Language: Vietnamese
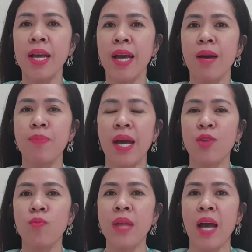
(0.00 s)
thì ngày hôm
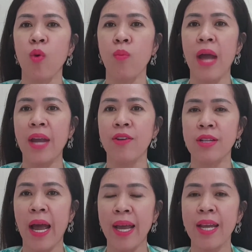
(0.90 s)
nay chúng ta cũng đã
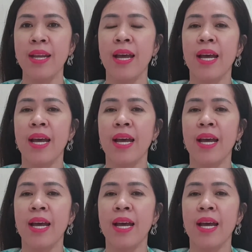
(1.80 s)
được thấy